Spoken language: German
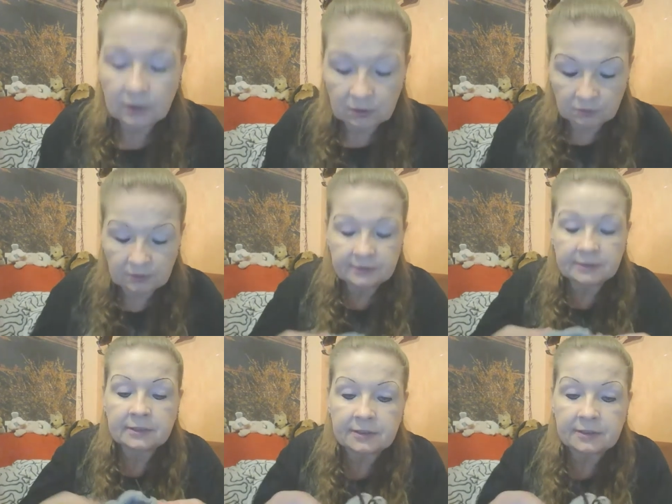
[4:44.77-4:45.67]
Und die
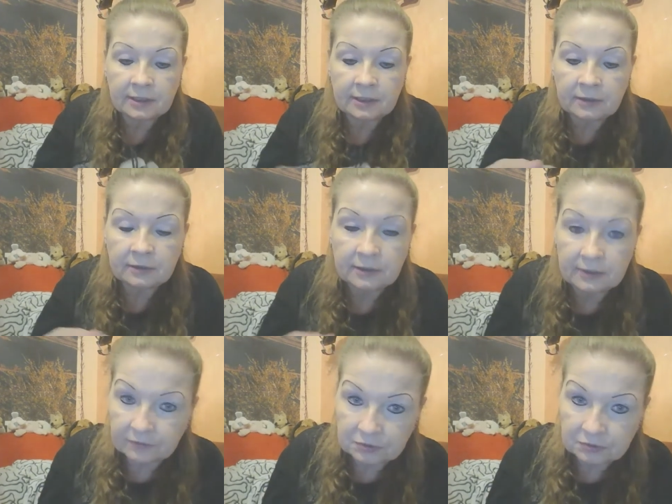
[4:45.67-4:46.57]
Sicherheitsnadel, die
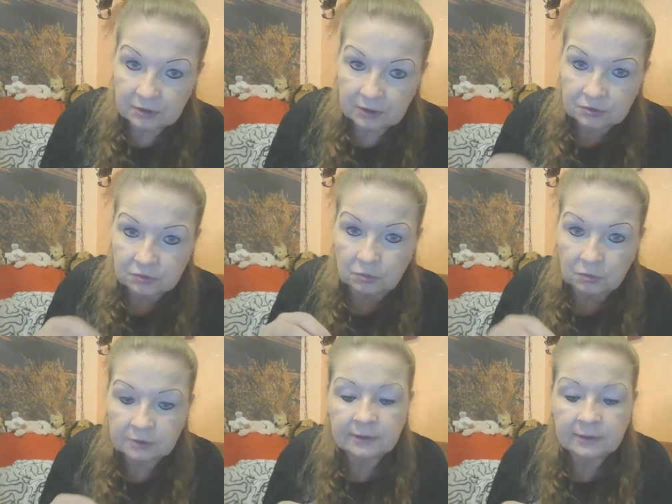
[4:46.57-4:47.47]
darf natürlich nicht zu
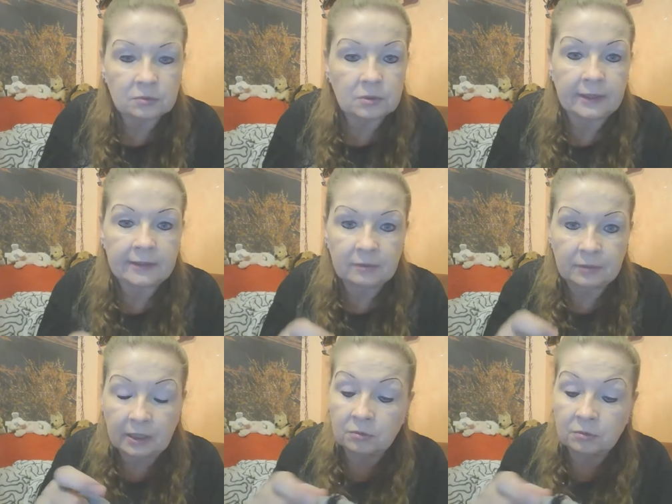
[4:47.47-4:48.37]
groß sein, zu klein
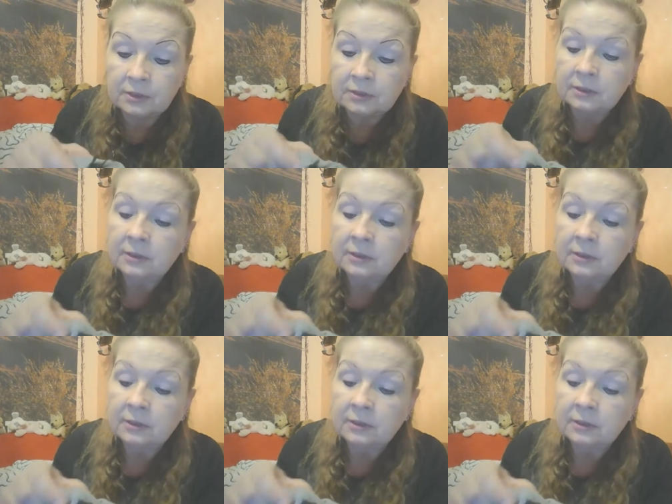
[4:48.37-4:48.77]
aber auch nicht.